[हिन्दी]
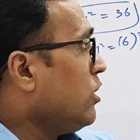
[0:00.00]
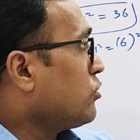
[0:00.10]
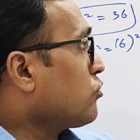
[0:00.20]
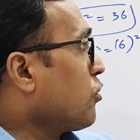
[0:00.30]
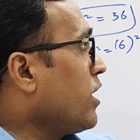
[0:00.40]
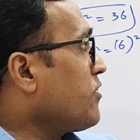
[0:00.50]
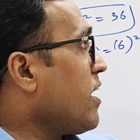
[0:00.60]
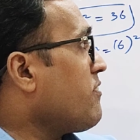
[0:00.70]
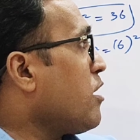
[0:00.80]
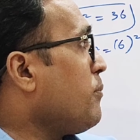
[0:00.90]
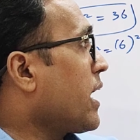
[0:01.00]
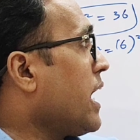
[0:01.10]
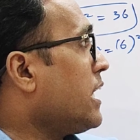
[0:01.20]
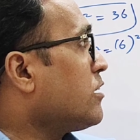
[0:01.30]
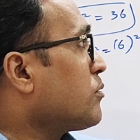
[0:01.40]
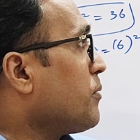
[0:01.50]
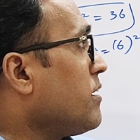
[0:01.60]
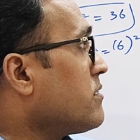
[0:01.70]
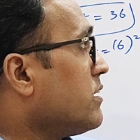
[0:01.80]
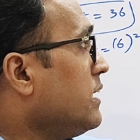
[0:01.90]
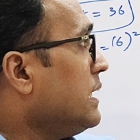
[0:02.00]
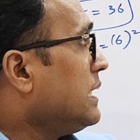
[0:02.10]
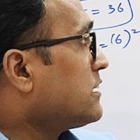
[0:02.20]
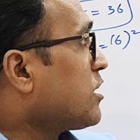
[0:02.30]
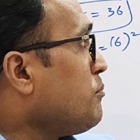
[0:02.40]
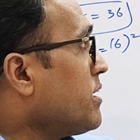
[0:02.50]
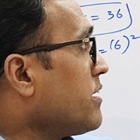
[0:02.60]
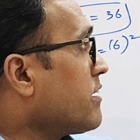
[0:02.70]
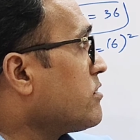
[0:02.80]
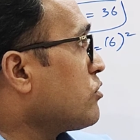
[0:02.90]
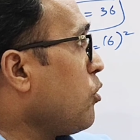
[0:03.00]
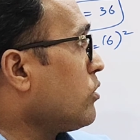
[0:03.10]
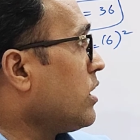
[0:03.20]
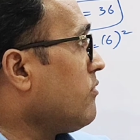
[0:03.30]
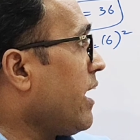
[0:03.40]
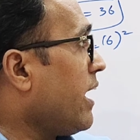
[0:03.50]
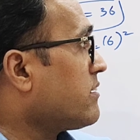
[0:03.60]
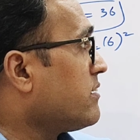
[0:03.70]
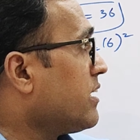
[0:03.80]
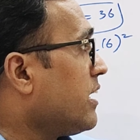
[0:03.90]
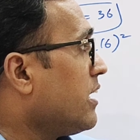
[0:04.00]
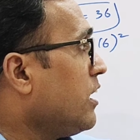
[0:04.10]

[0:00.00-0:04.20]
तो ट्वेंटी फाइव यहाँ बड़ा है तो इट मीन्स इसका मेजर एक्सेस ऑन द वाई एक्सेस है